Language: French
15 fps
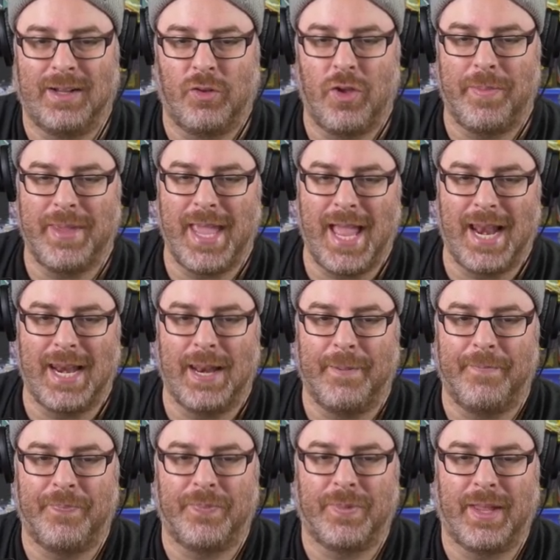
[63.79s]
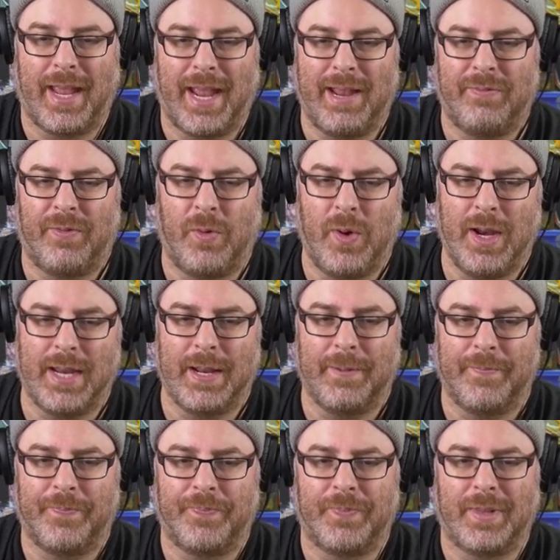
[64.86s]
On a miel, Avery,
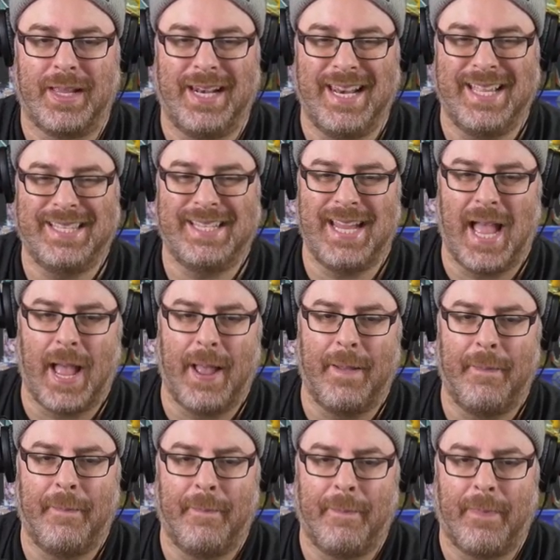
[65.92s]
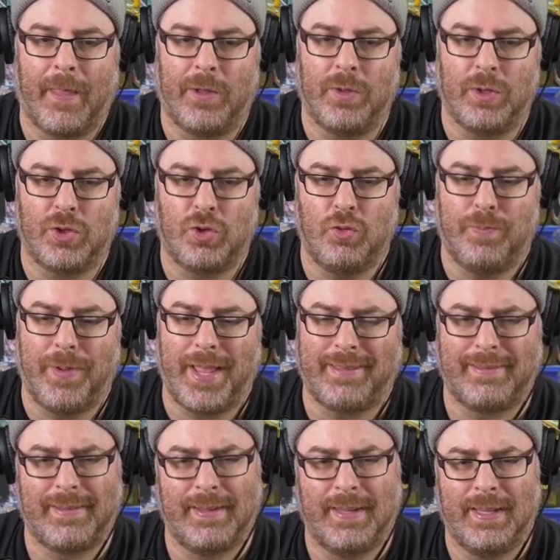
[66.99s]
Lédian, on a
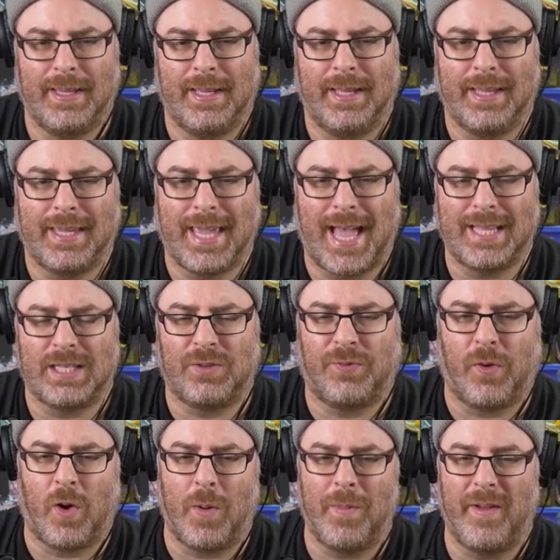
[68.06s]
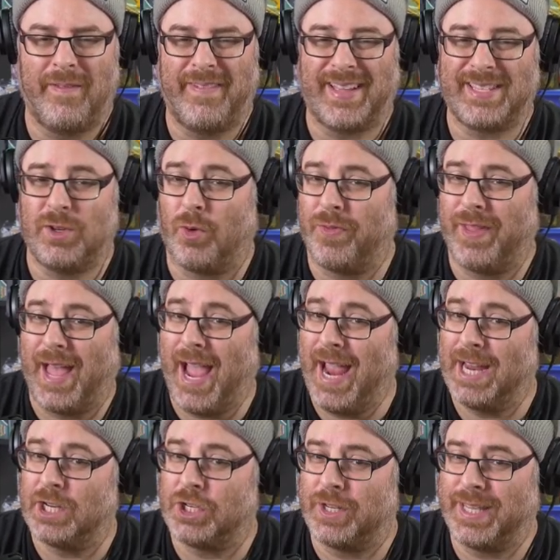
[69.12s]
Choupette, Castform version
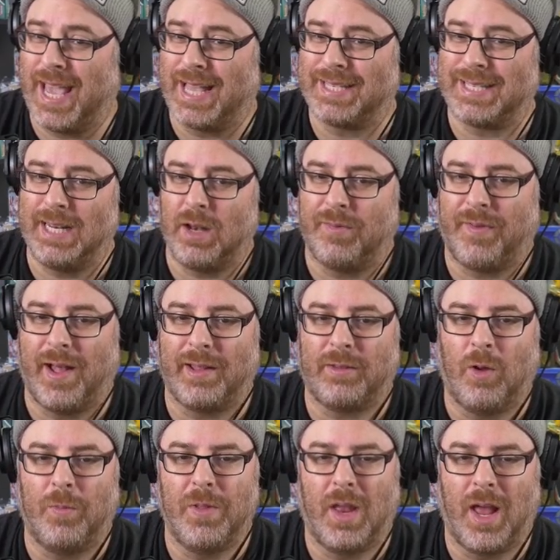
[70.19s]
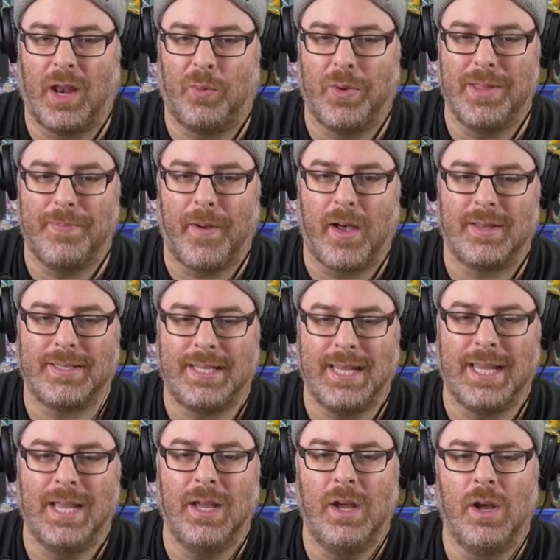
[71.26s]
neige, Gasty le fantôme de l'Halloween
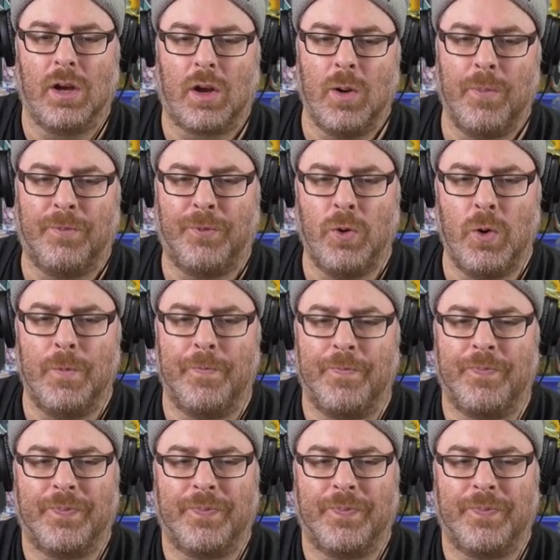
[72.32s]
passé, Coupe Fou,